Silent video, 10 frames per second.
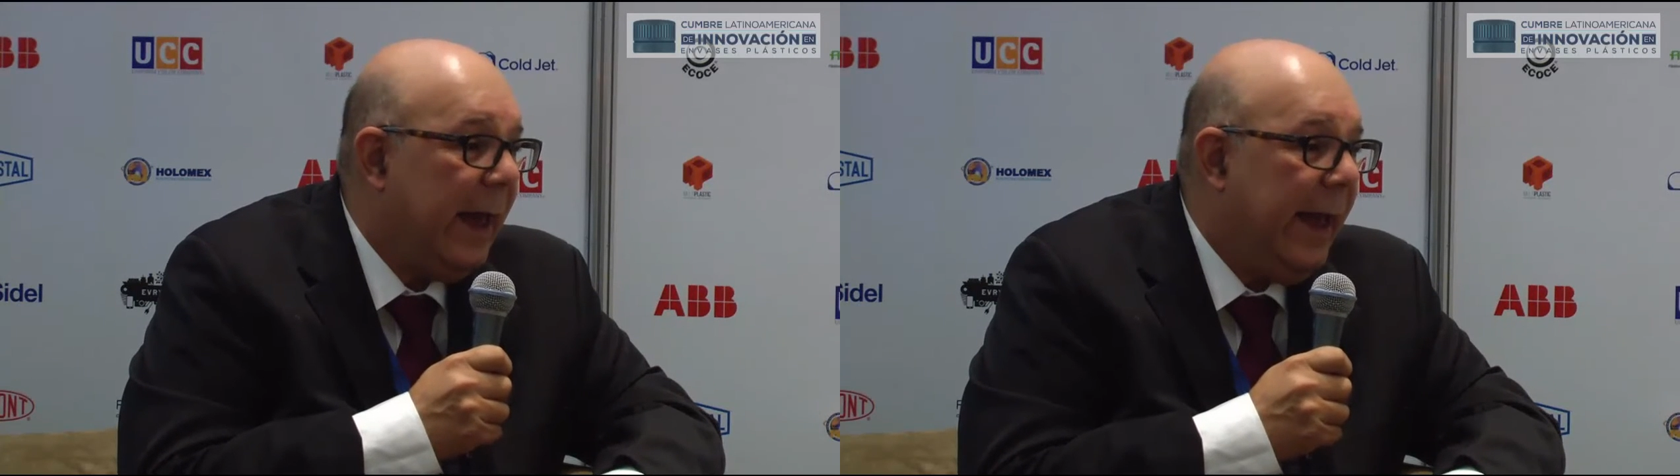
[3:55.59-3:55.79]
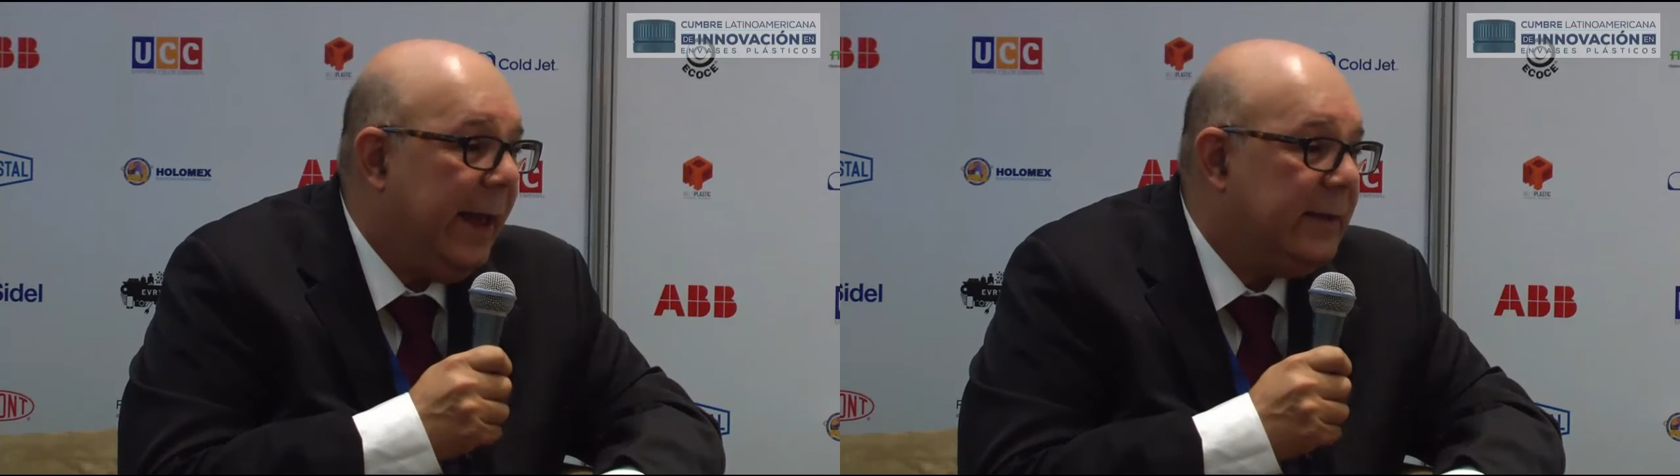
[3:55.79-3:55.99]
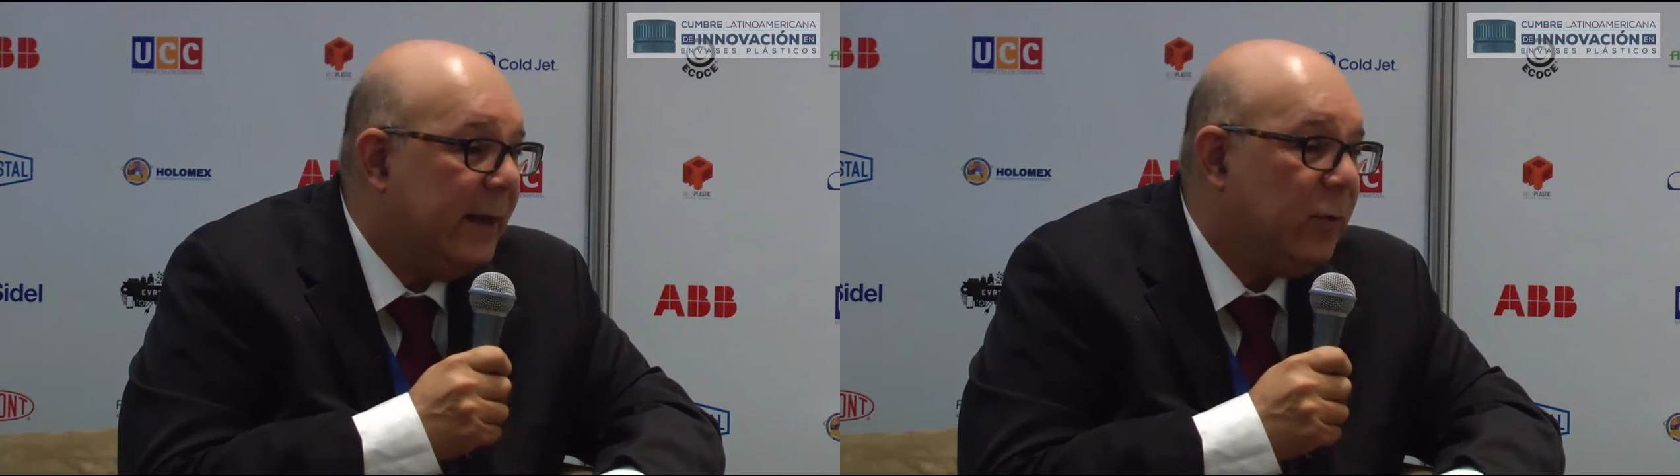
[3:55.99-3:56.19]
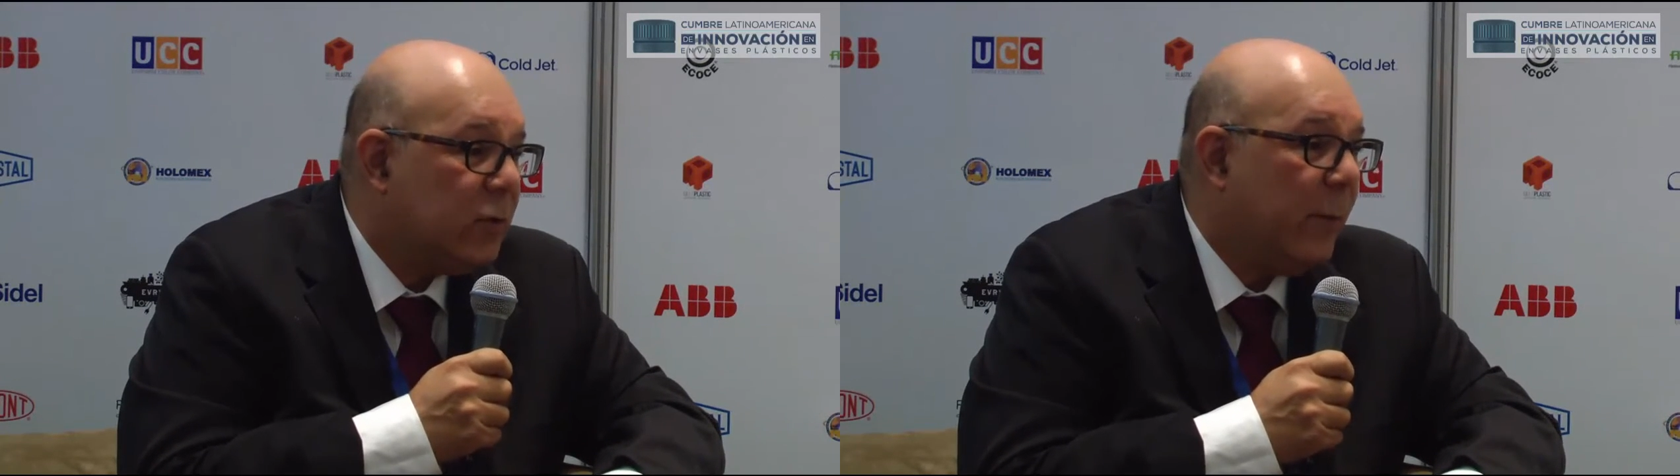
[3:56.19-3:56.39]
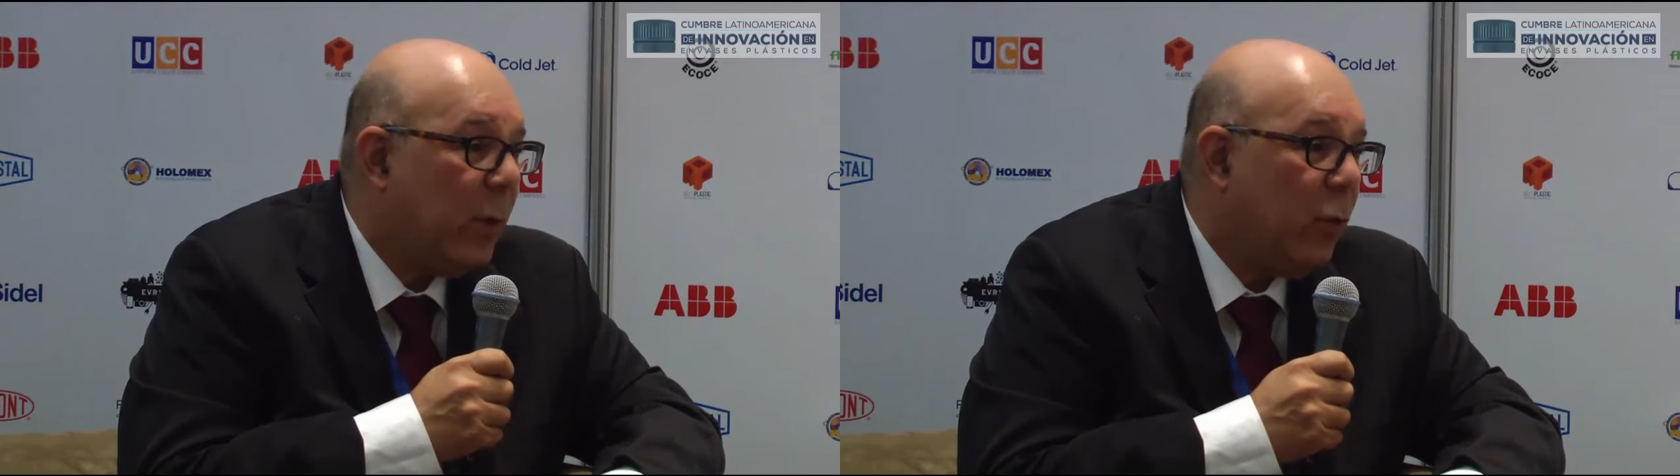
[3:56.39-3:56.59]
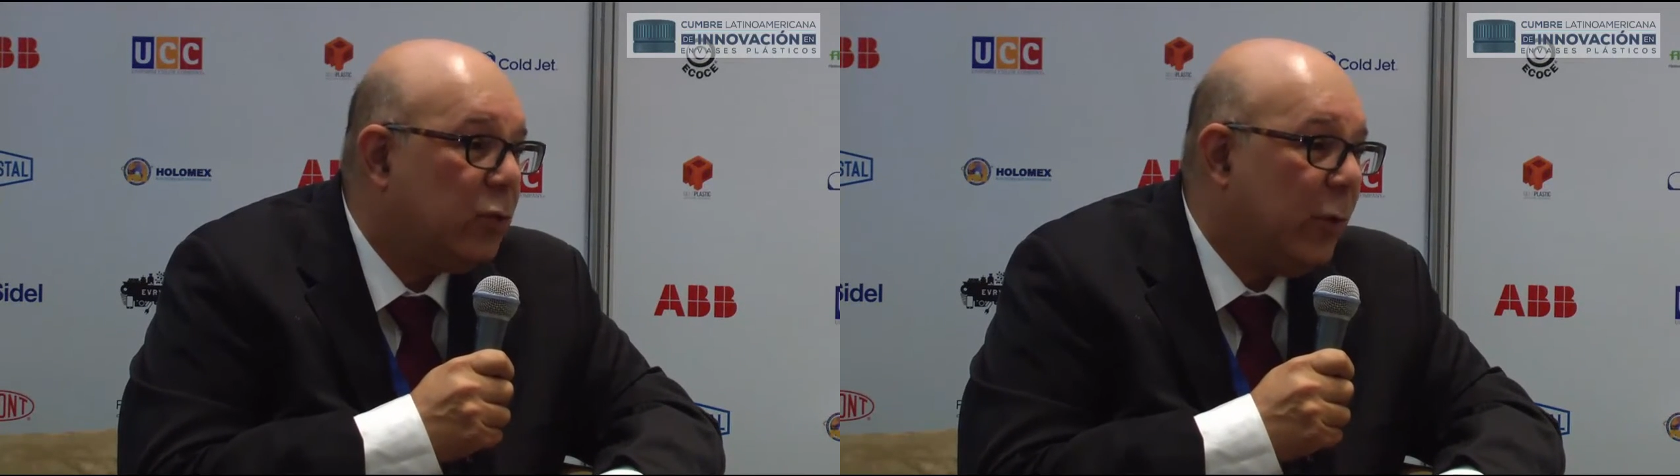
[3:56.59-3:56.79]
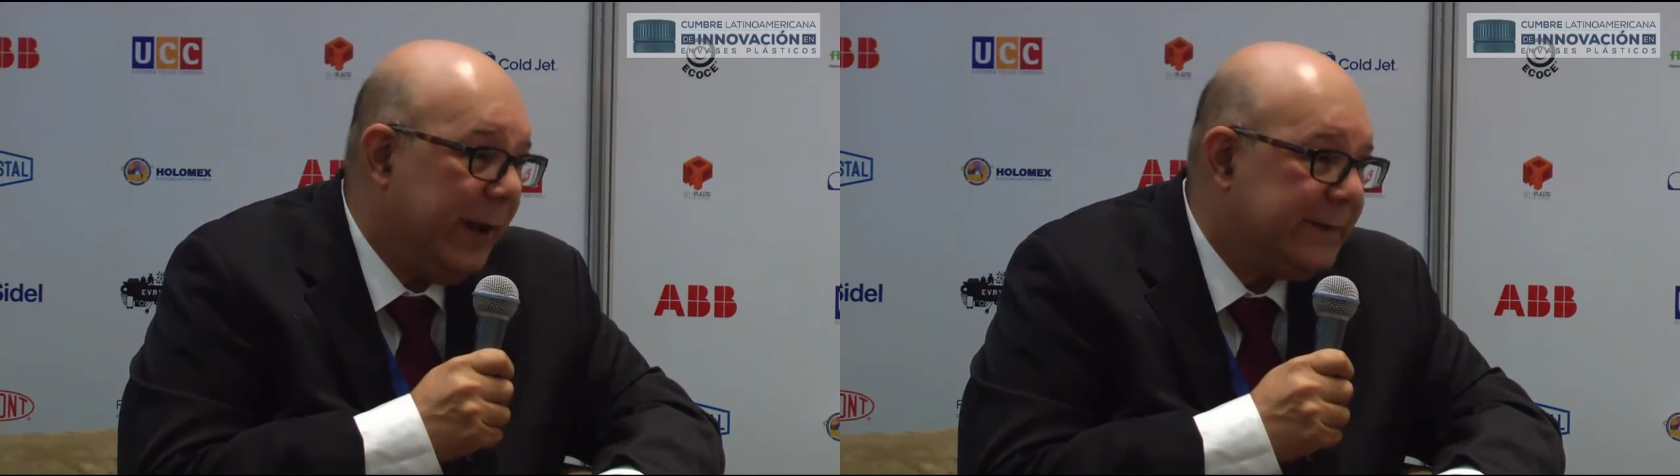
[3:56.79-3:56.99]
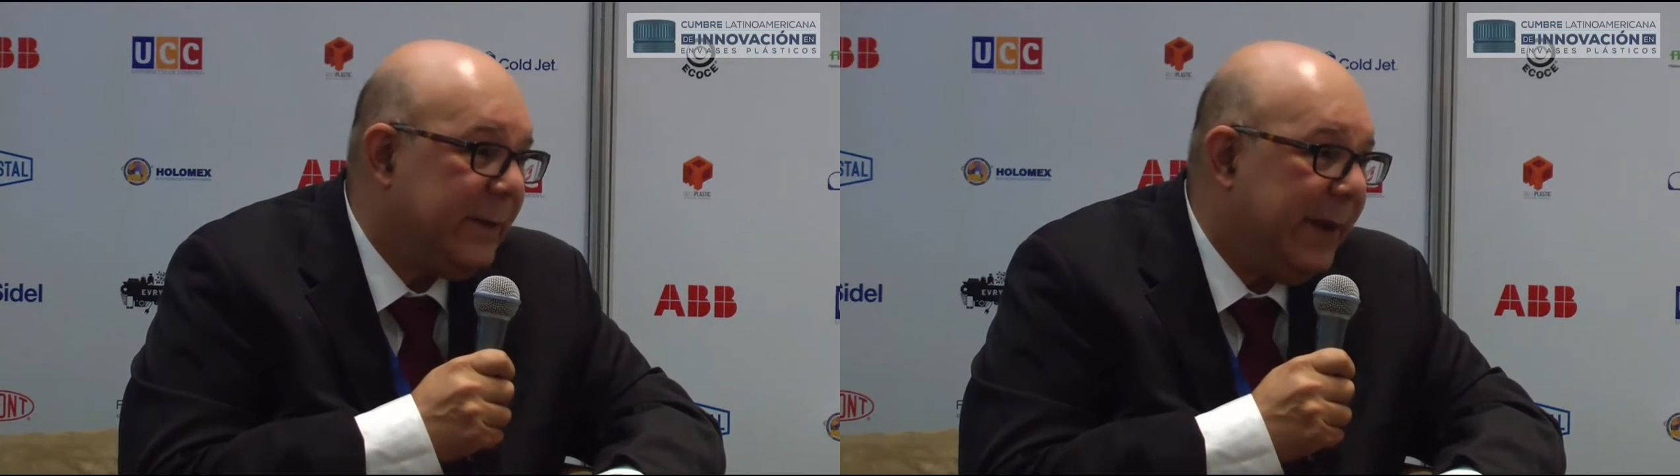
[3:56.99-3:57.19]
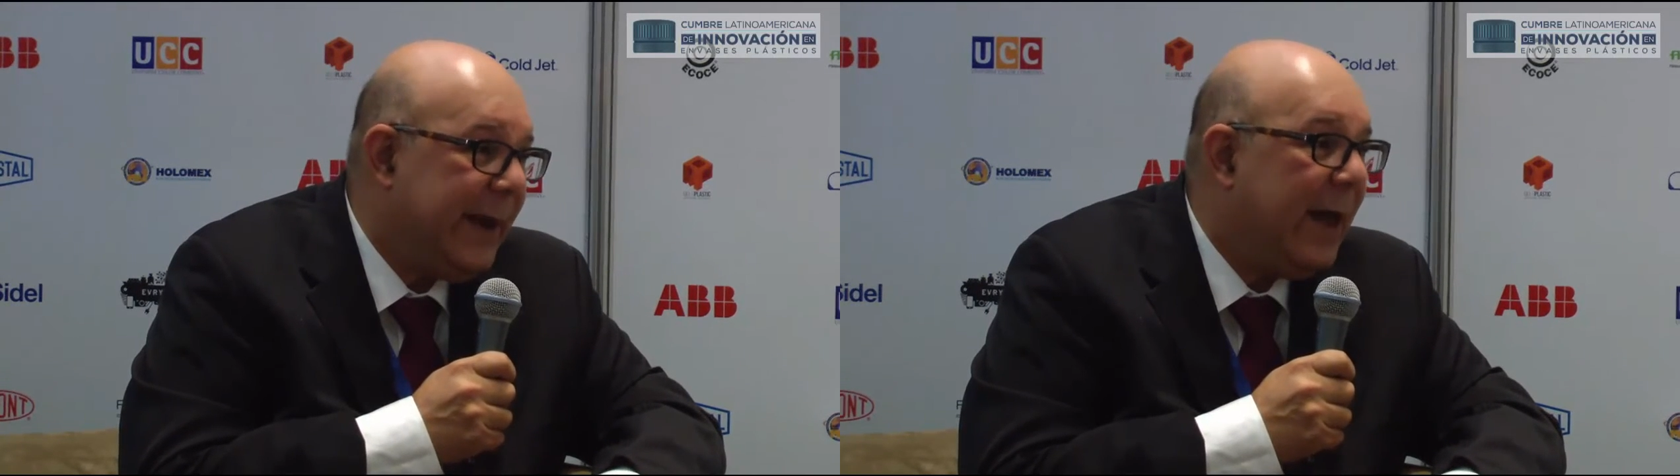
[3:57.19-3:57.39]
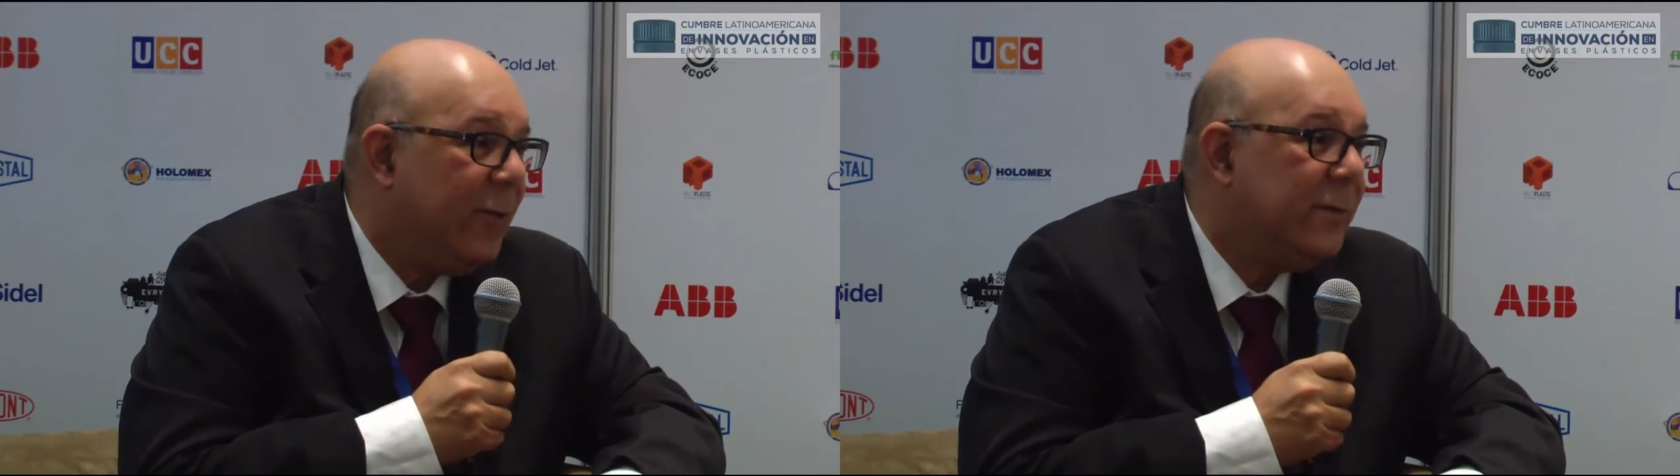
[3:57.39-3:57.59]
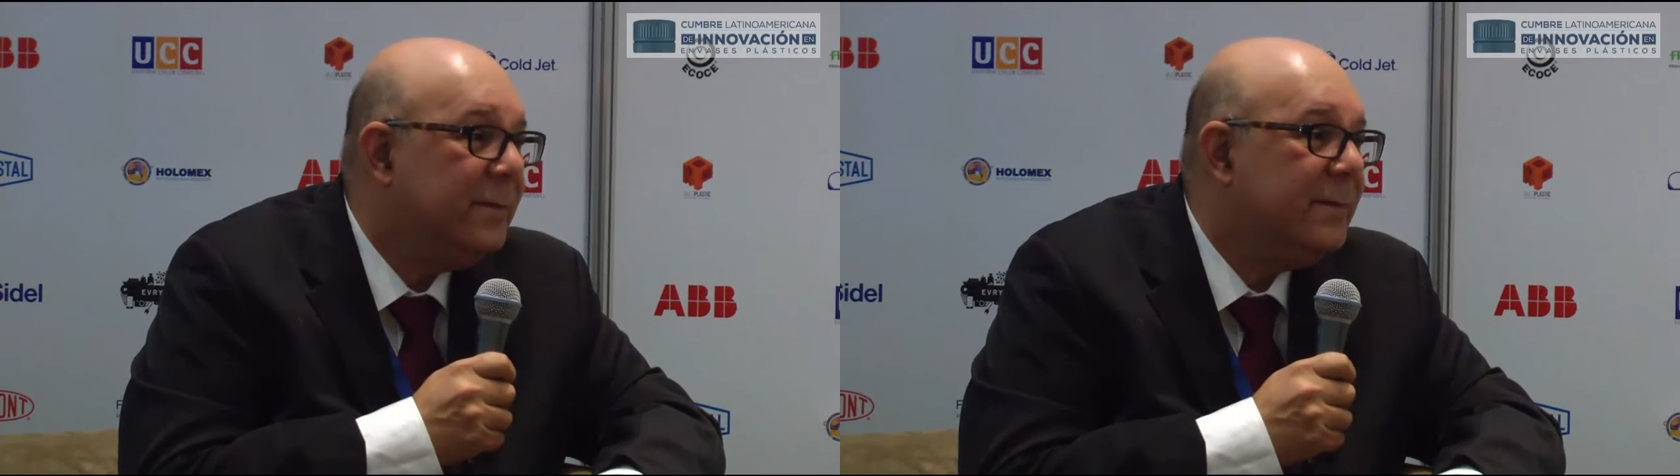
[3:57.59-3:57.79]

de nuestro producto en este mercado.